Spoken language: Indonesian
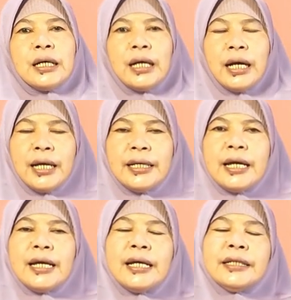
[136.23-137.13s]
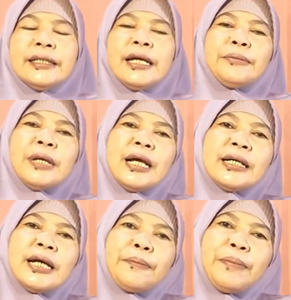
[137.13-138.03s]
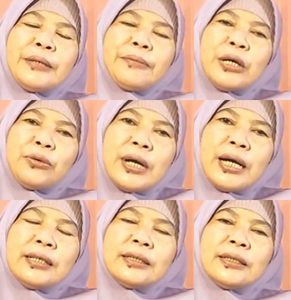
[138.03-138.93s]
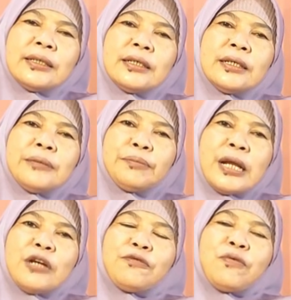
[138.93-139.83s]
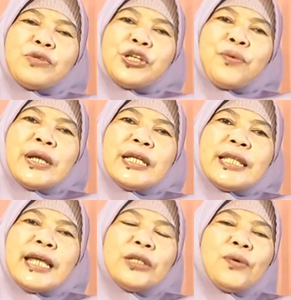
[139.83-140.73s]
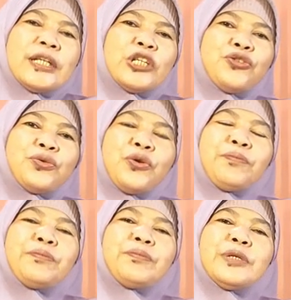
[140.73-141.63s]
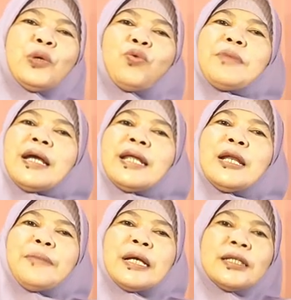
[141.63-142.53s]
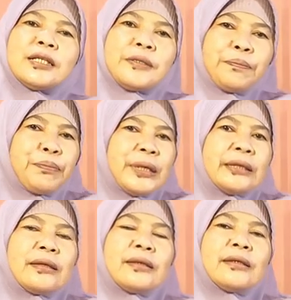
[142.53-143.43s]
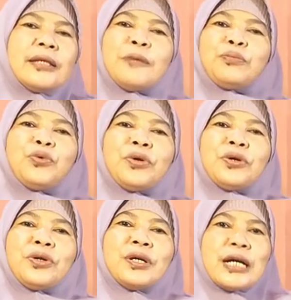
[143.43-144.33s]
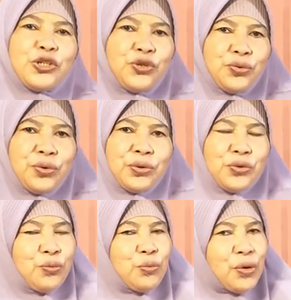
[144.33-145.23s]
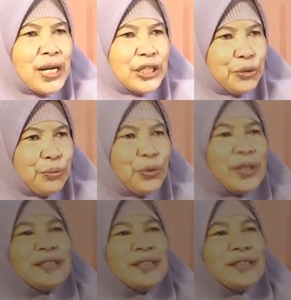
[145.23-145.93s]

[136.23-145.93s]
ada yang beranggapan bahwa peran fungsi wanita itu hanya cukup di rumah dalam arti sempit dapur, kasur, sumur, dan jemur.